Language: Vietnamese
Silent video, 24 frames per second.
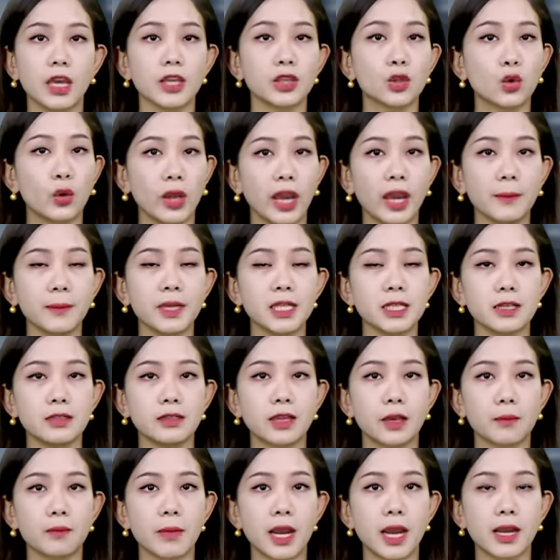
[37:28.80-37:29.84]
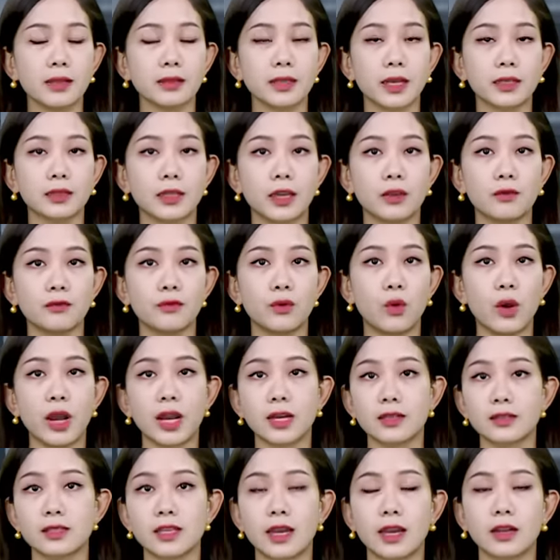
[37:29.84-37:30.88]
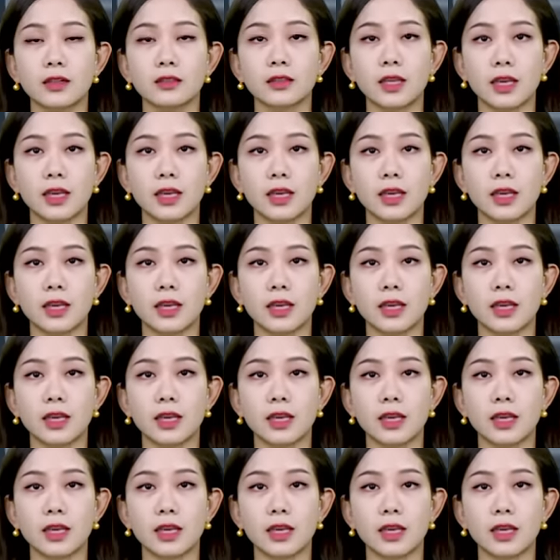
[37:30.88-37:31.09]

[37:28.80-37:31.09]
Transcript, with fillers: Tối hai mươi chín tháng ba tại thành phố Hà Giang,